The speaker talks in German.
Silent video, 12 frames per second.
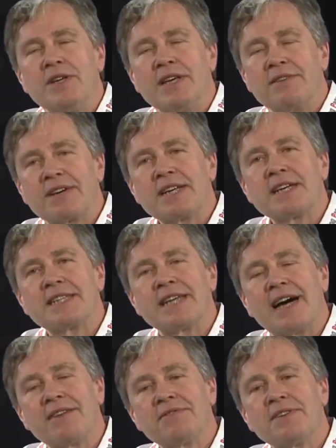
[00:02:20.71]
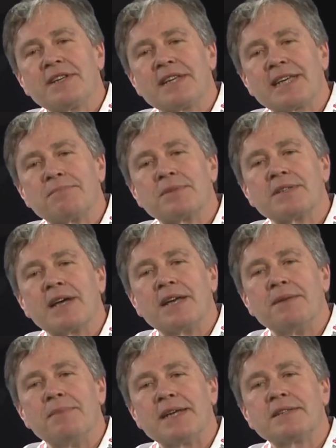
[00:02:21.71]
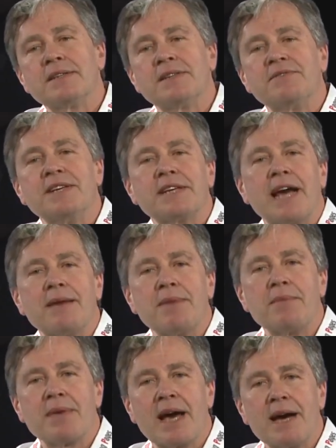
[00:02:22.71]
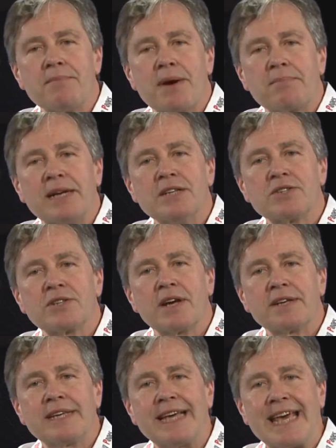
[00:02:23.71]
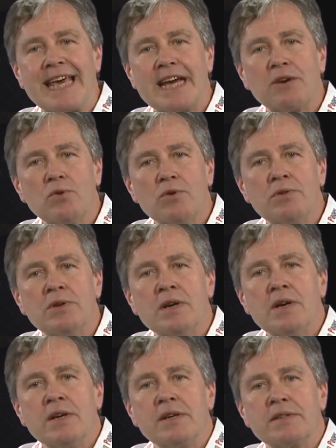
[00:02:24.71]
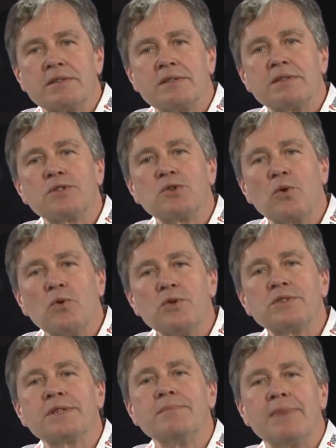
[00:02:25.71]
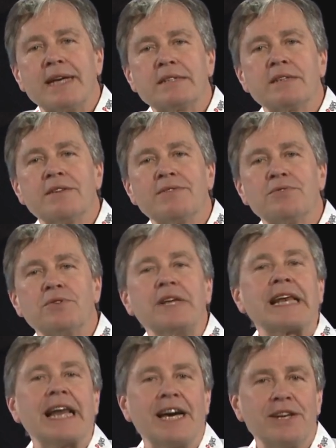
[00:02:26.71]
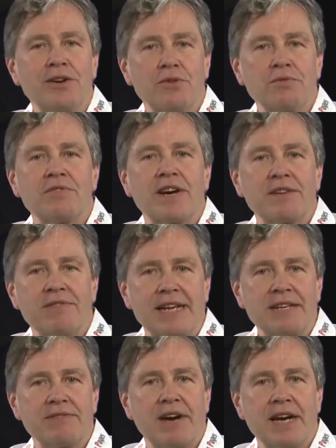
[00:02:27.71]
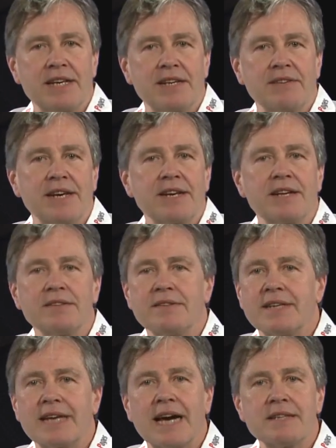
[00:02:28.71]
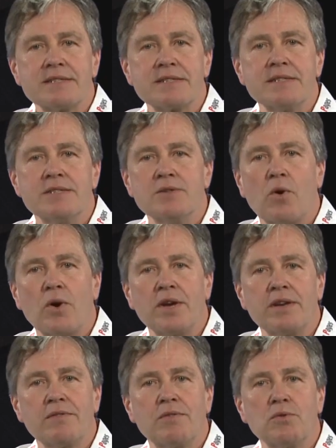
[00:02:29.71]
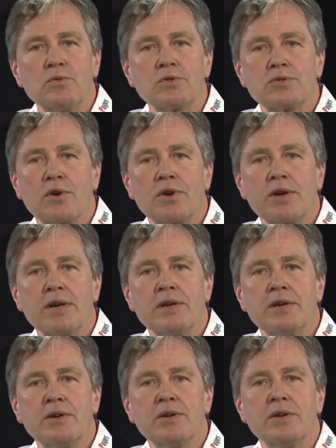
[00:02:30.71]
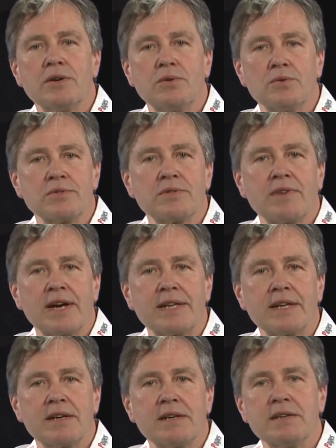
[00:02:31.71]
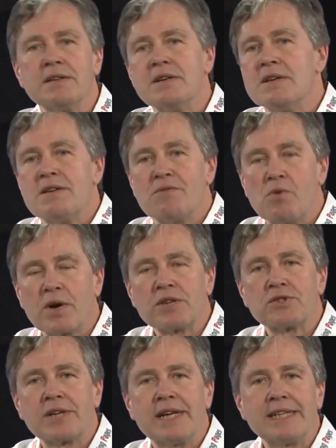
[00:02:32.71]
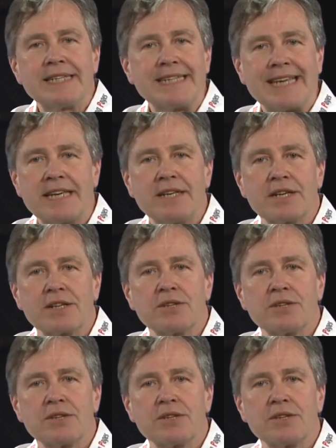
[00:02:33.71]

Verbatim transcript: In Friedrichshafen gibt es eine Messe, die findet einmal im Jahr im April statt, Aero. Das ist die größte Messe für die kleine Luftfahrt weltweit. Da werden also die ganzen neuen Flugzeuge und so weiter vorgestellt, Technik